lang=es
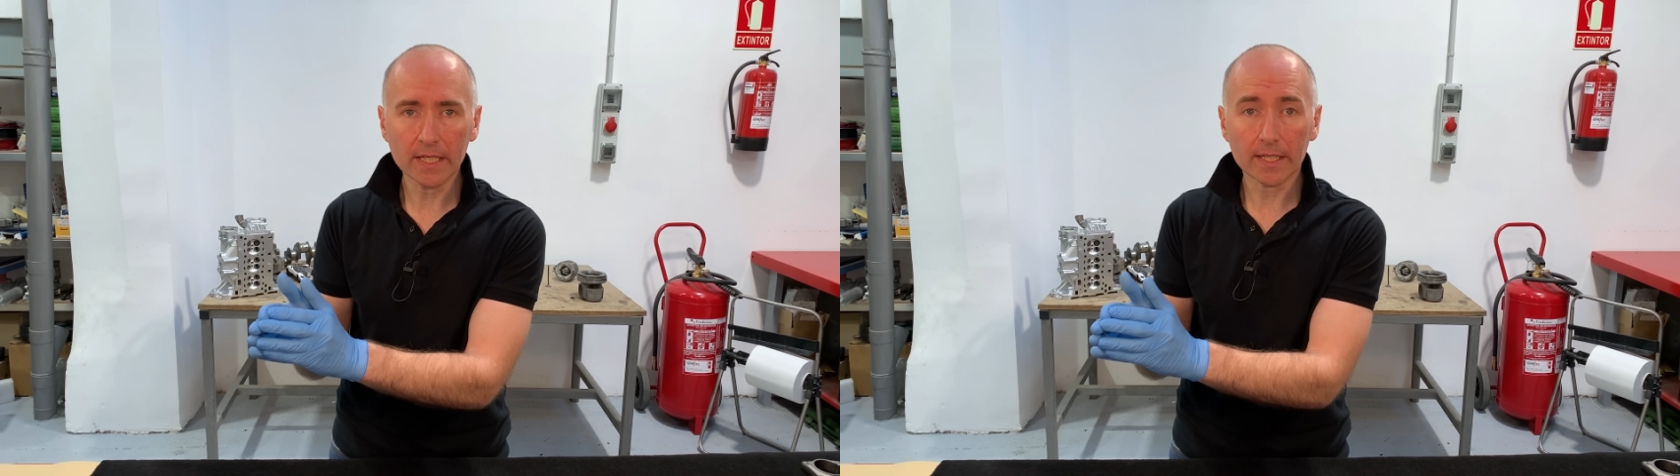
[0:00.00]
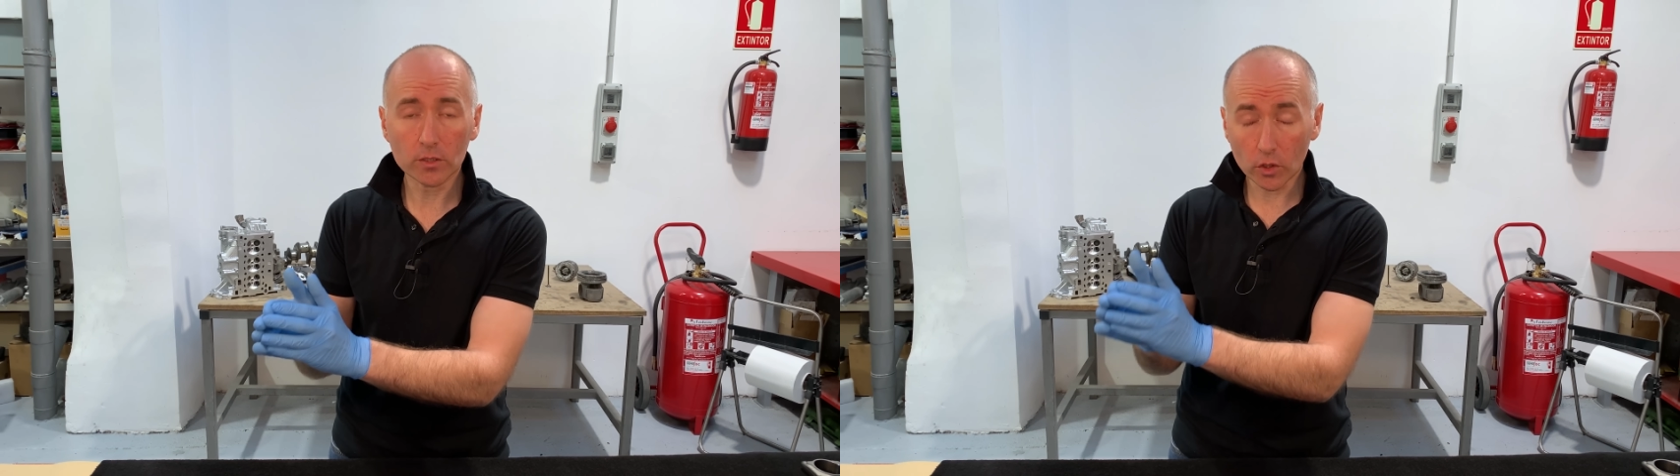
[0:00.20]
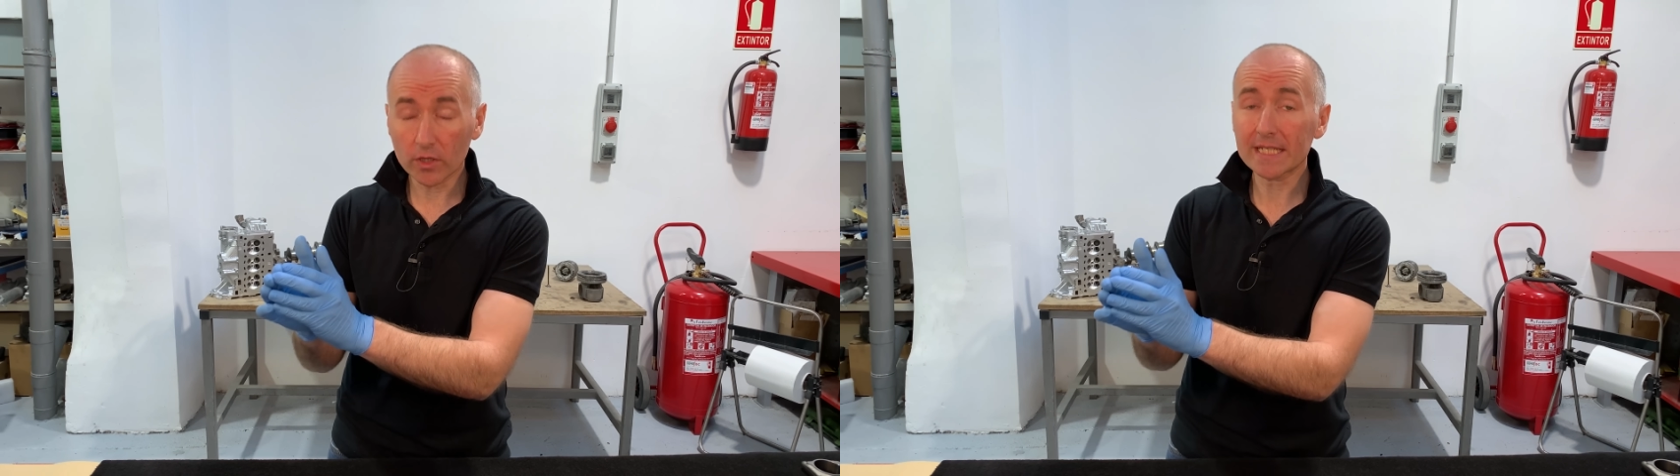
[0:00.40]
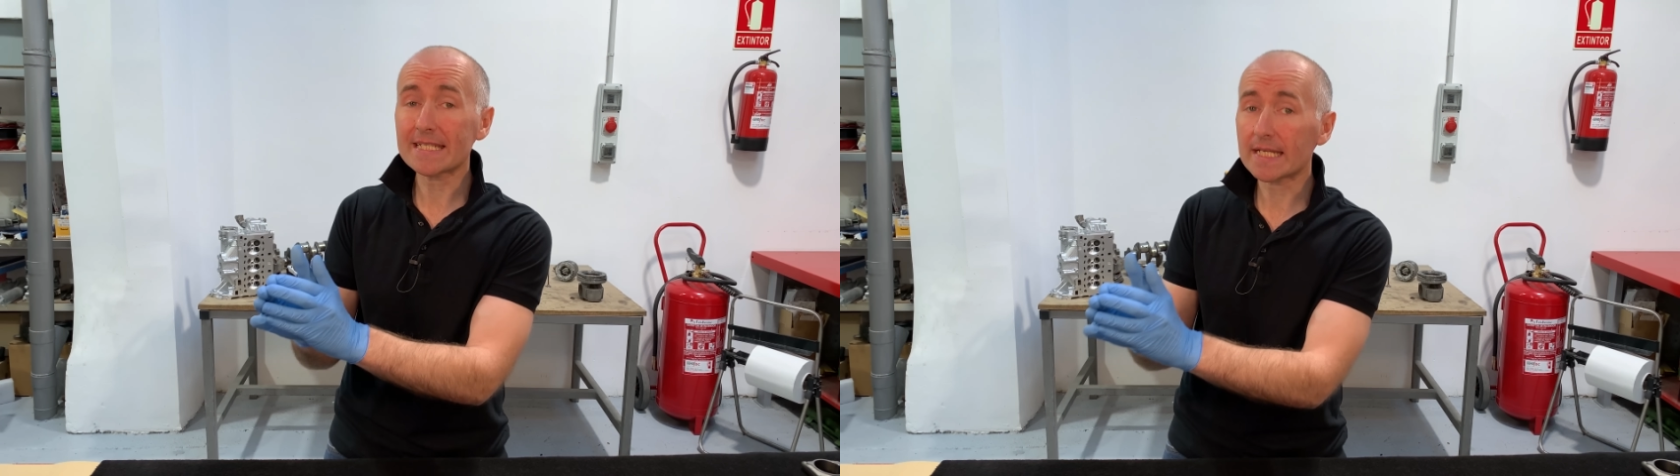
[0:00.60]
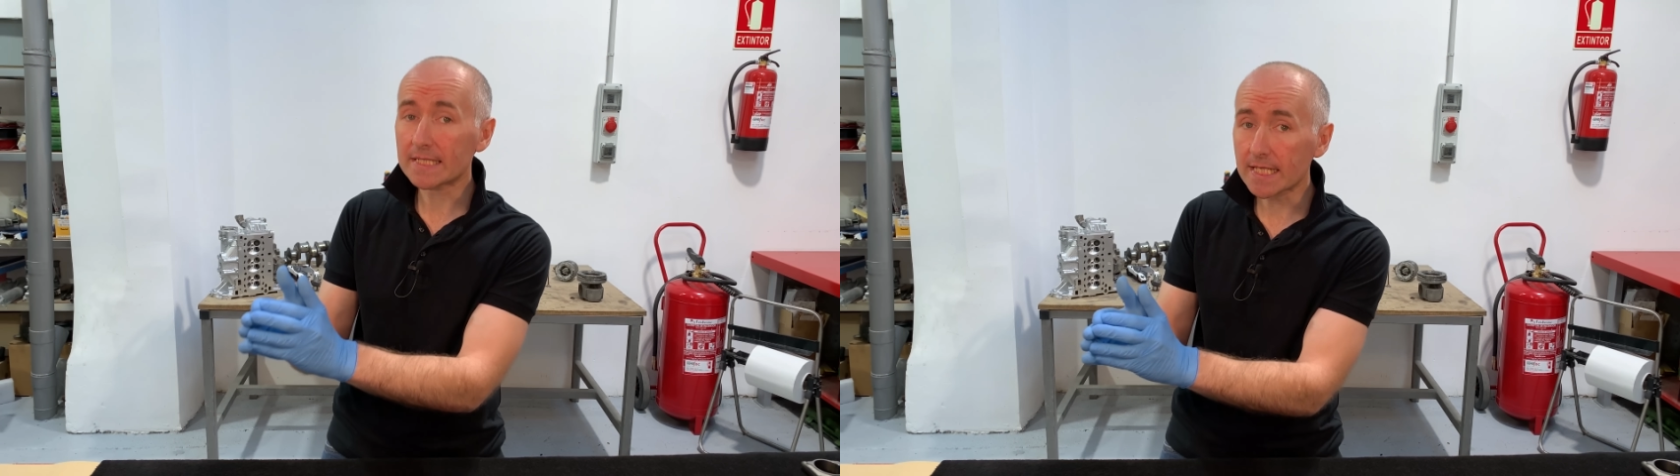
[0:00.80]

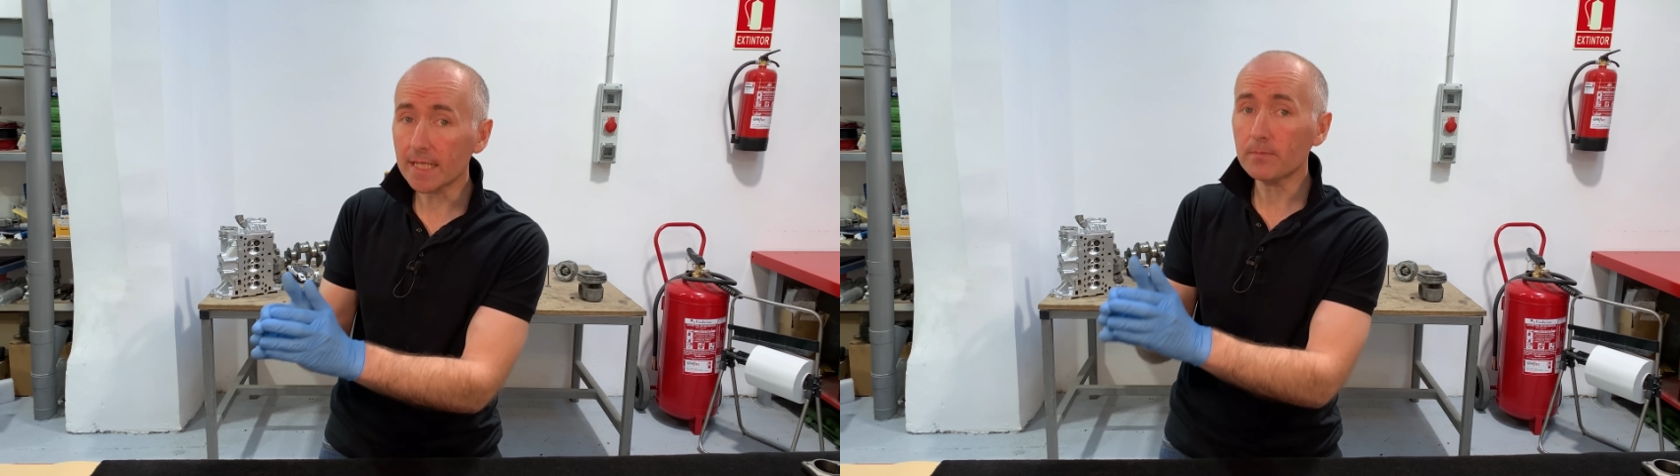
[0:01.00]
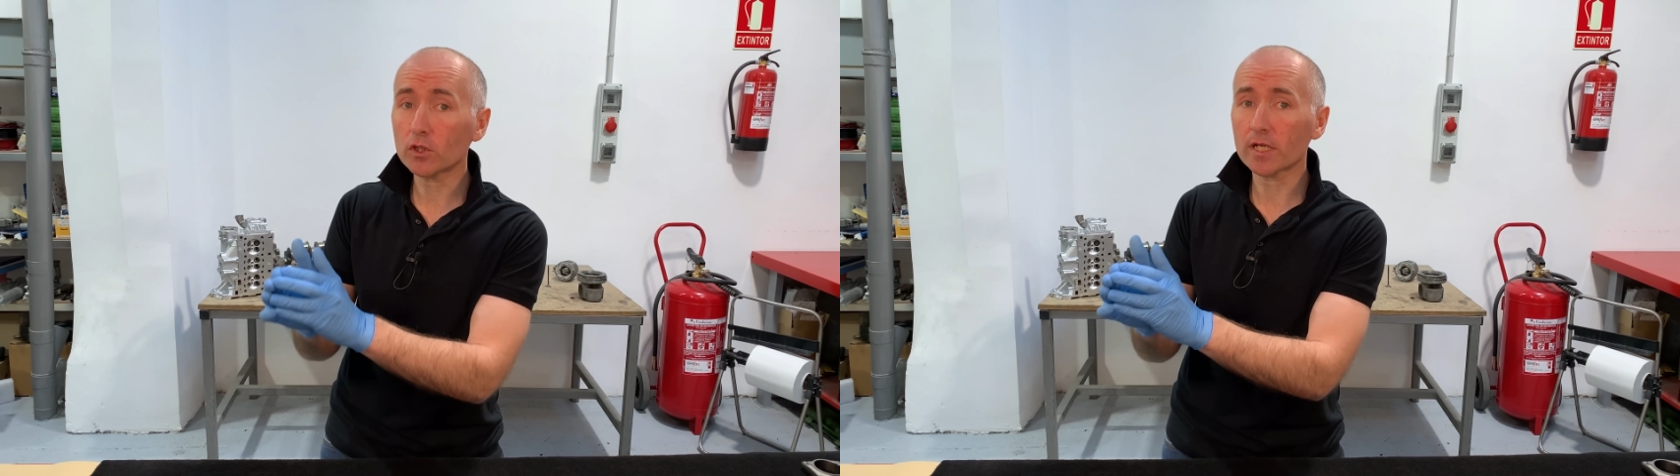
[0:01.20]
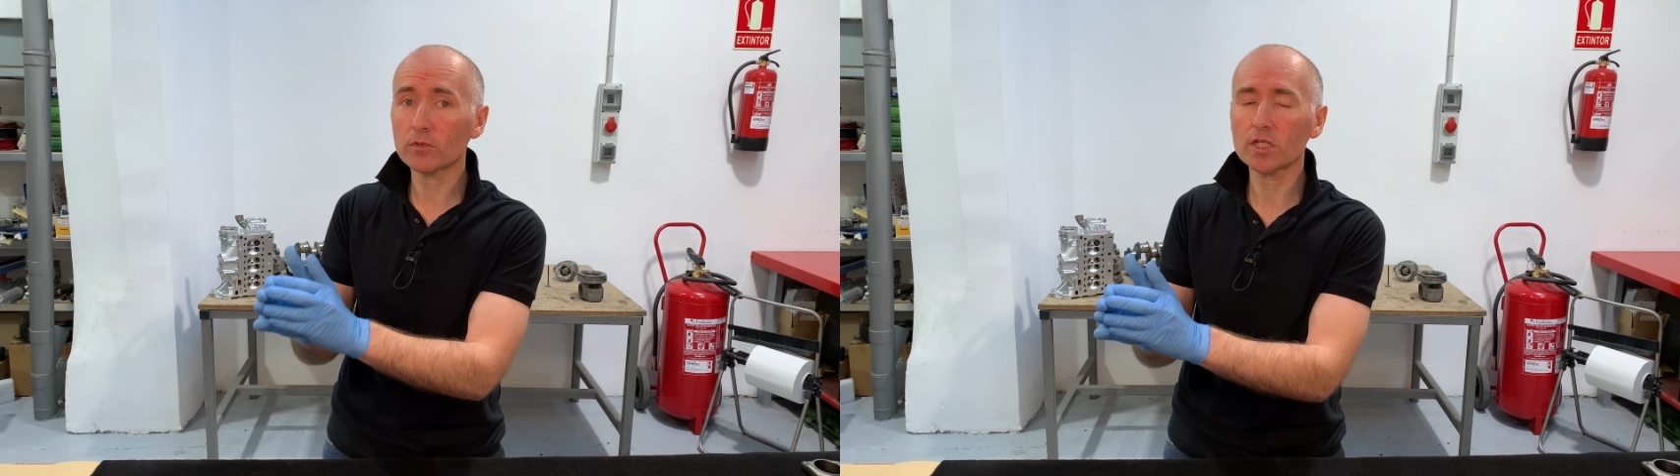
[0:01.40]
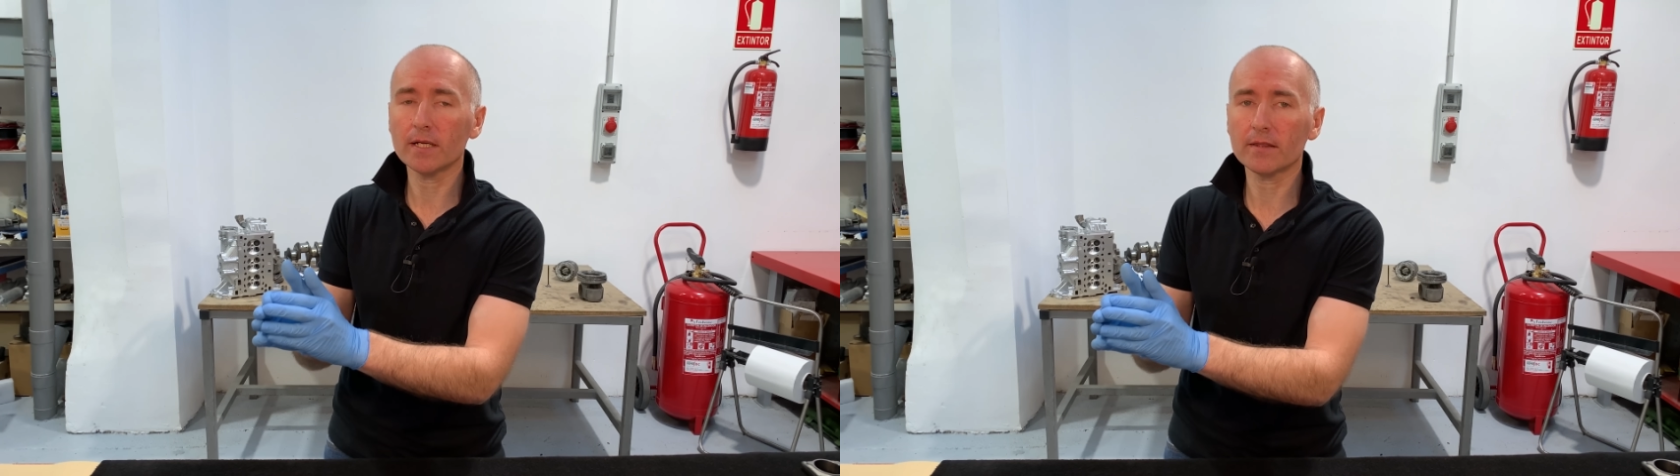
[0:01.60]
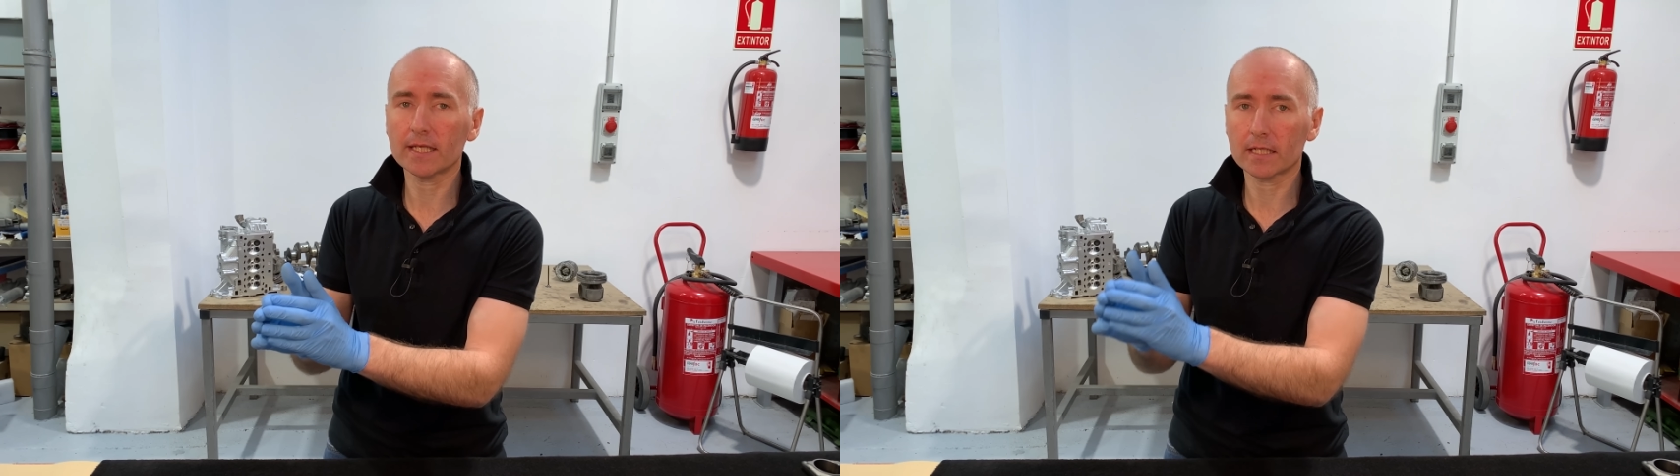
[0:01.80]
entonces sí podremos
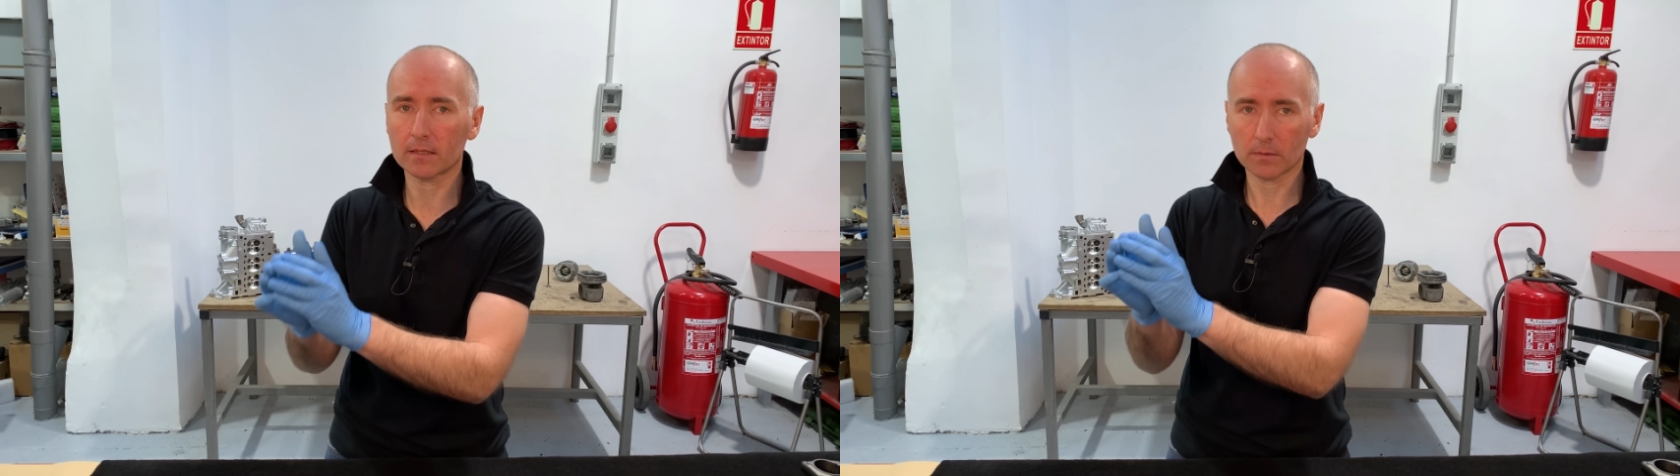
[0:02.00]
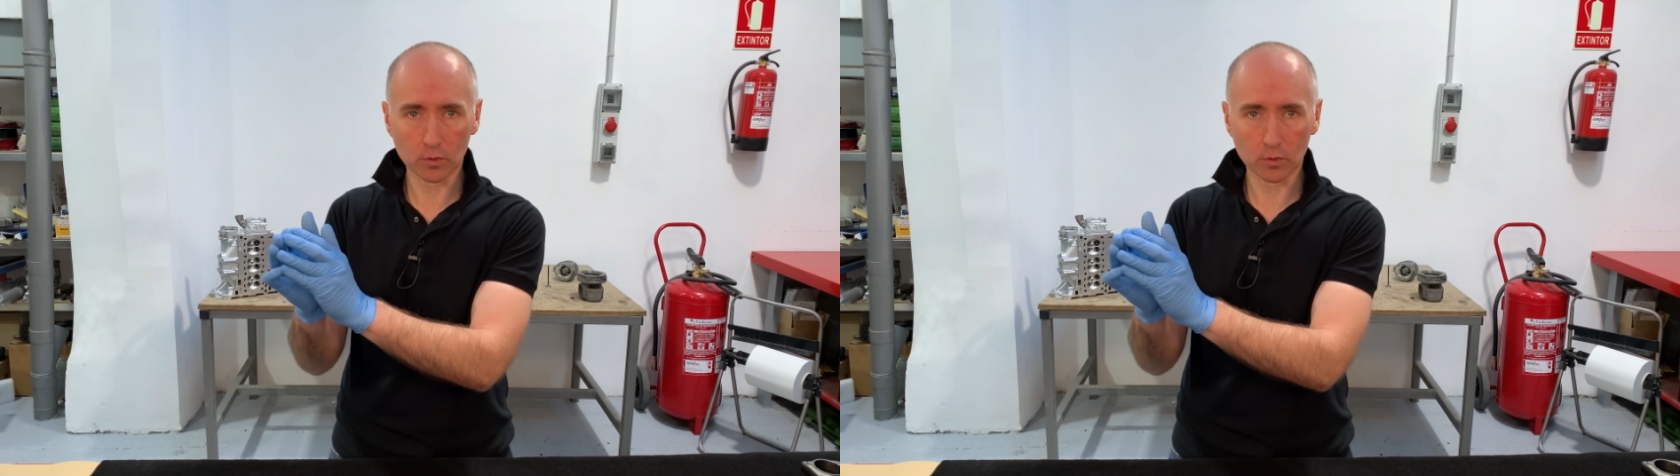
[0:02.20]
iniciar